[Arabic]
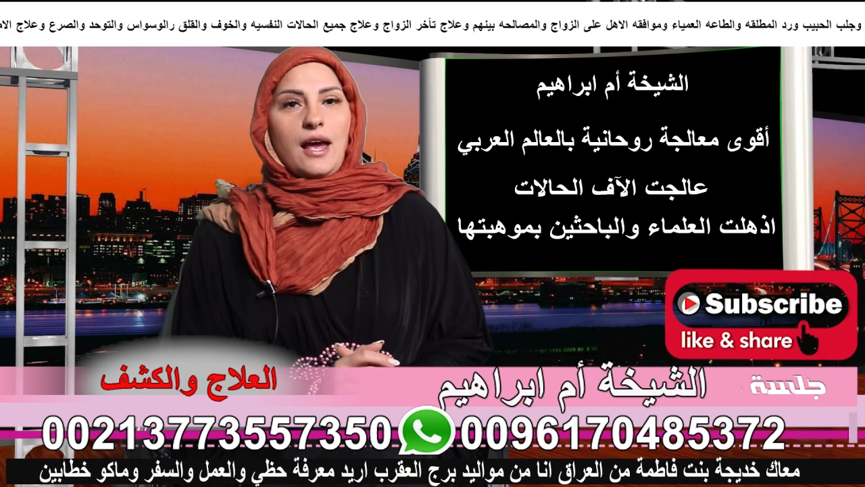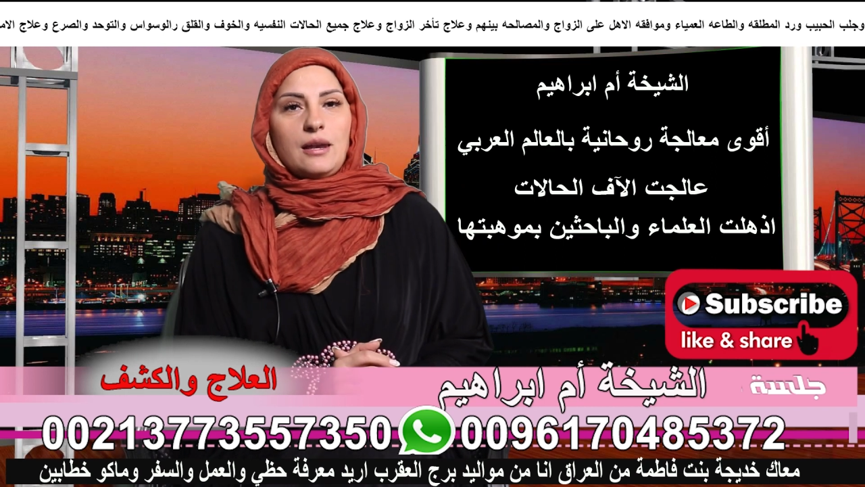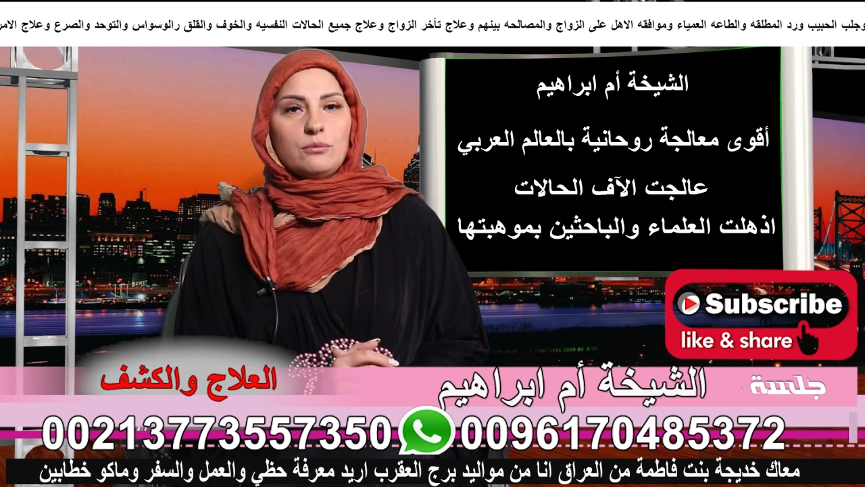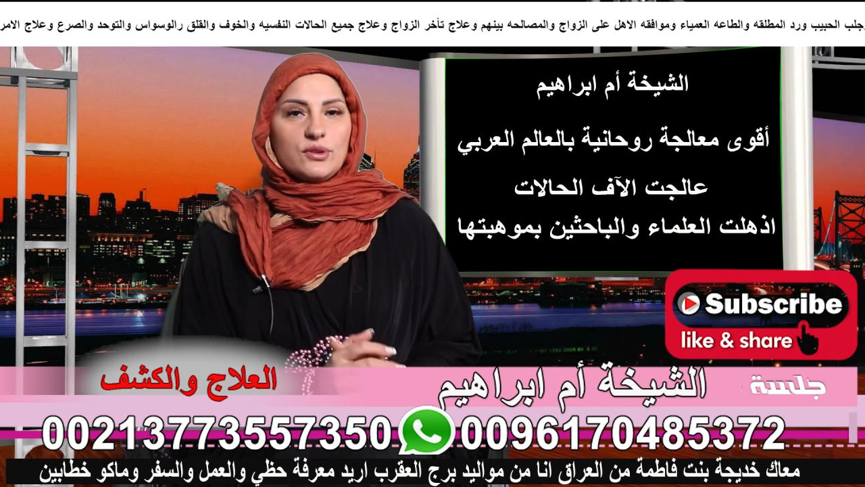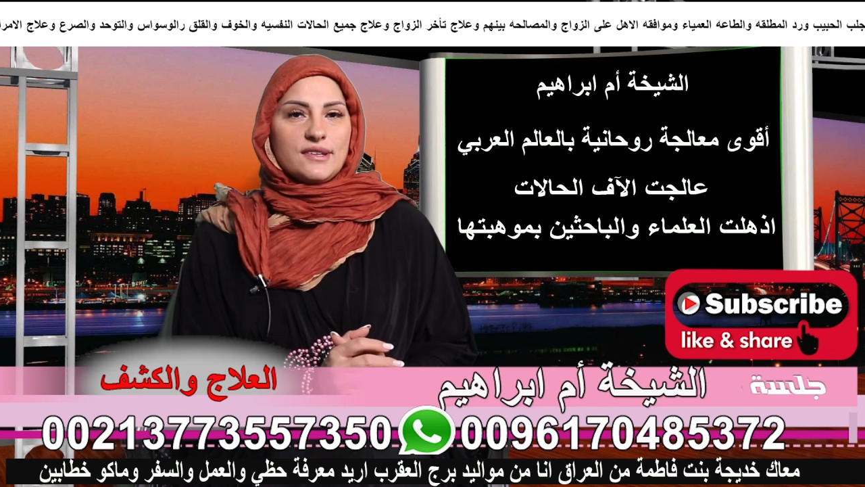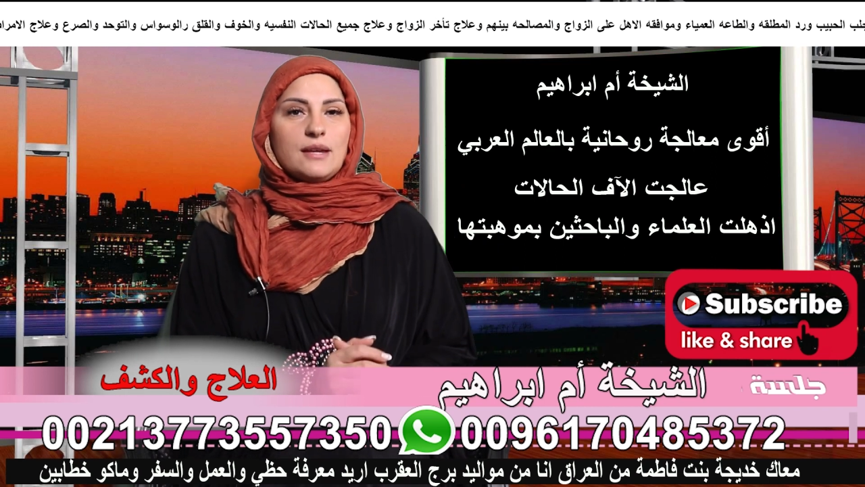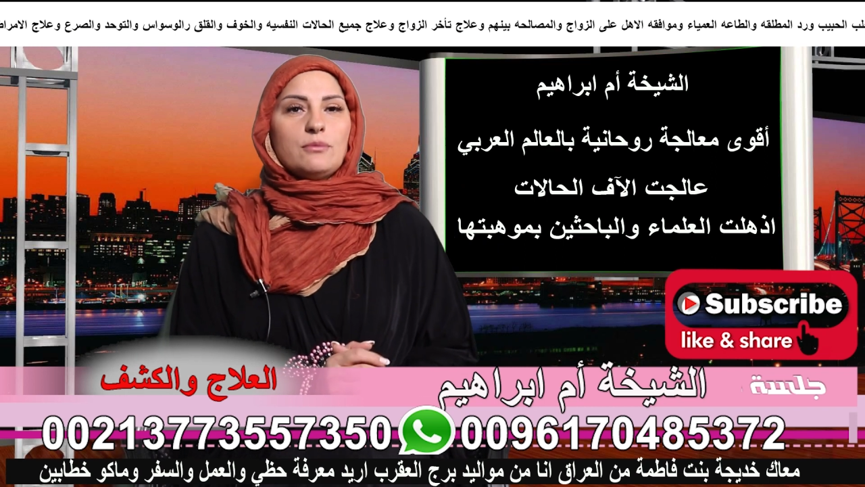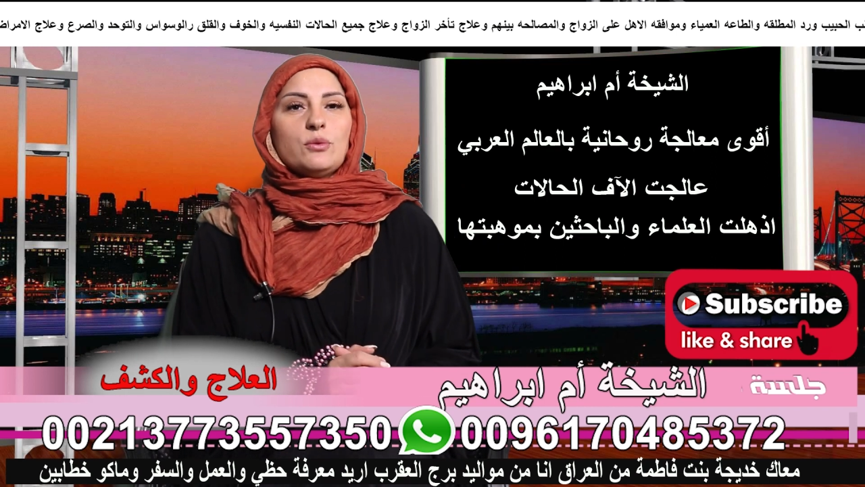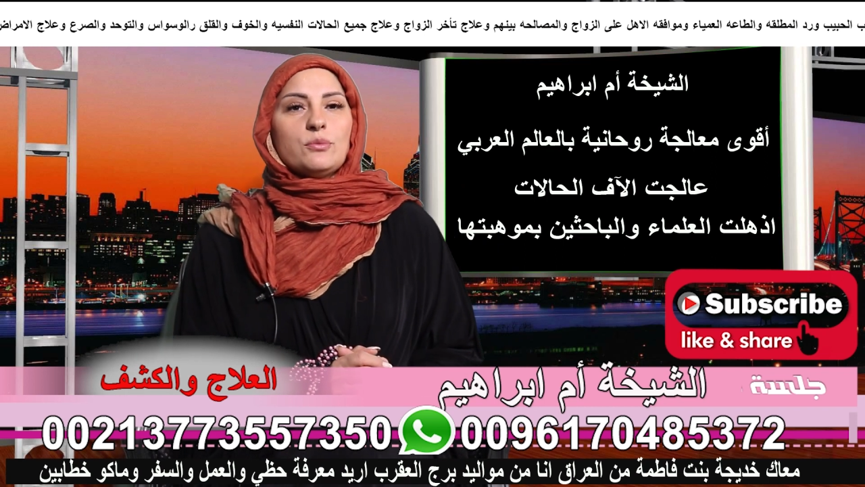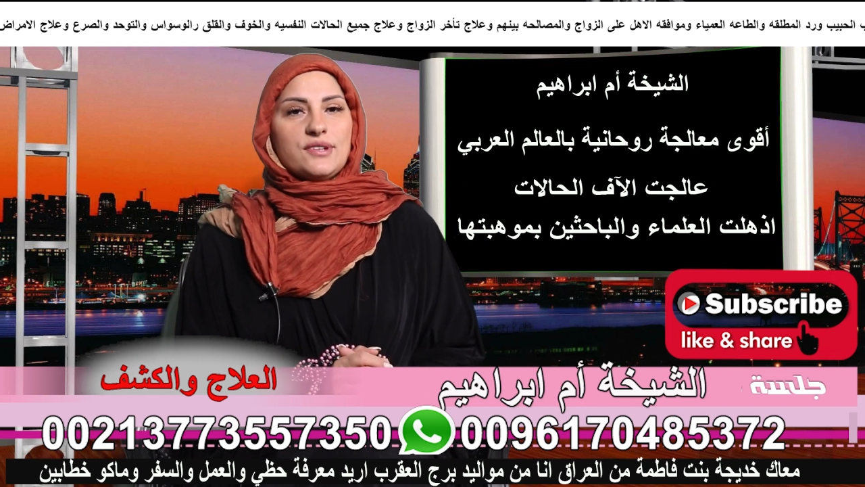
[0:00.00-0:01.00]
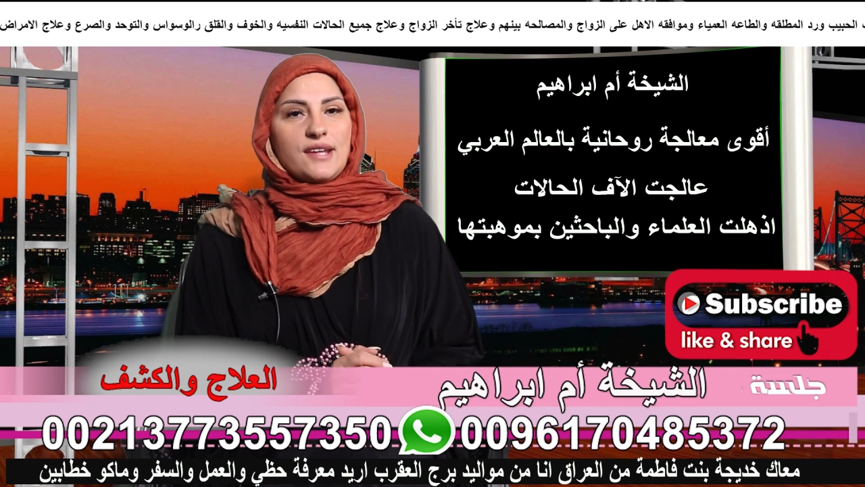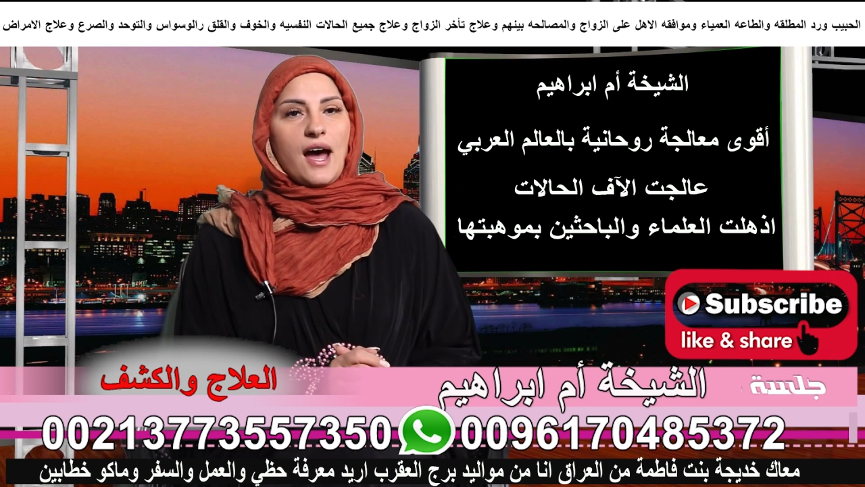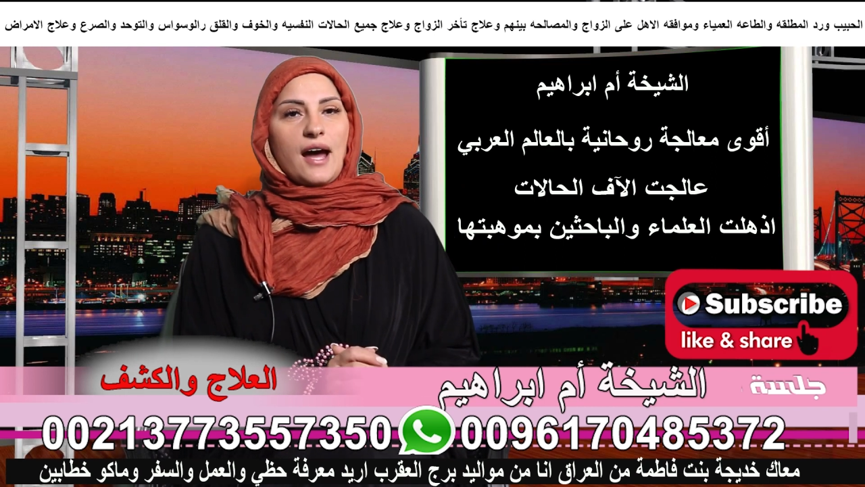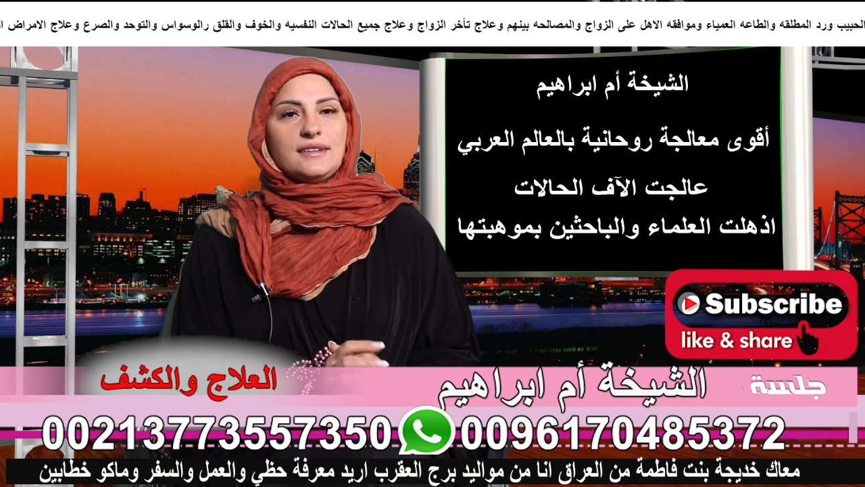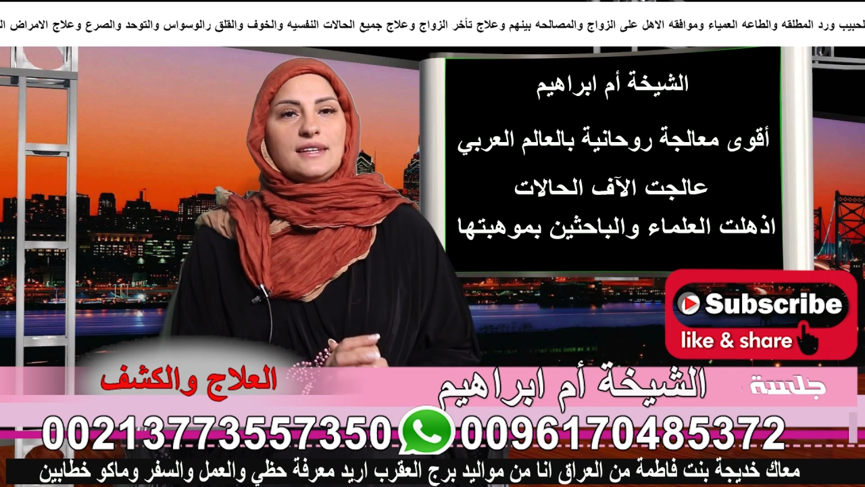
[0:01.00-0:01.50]
المسلم
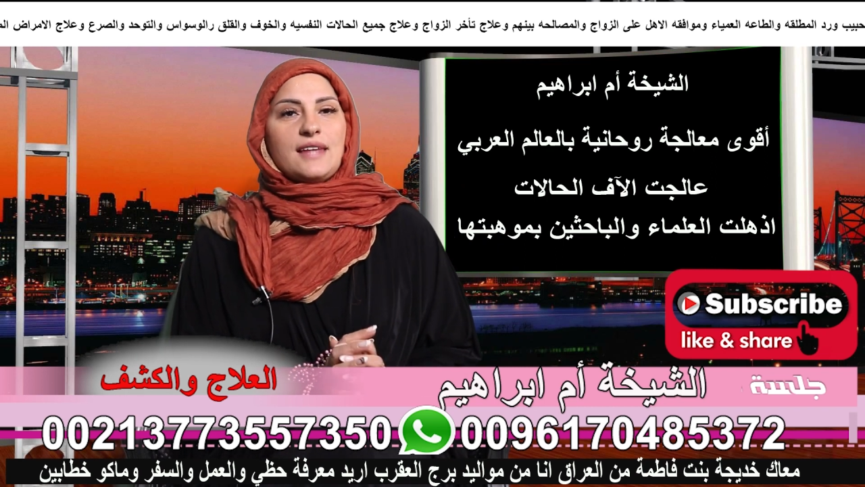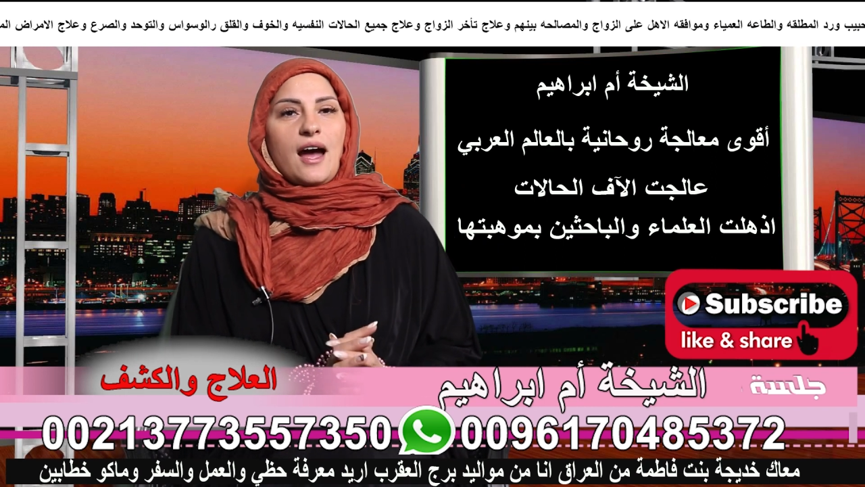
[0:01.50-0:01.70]
لمساعدة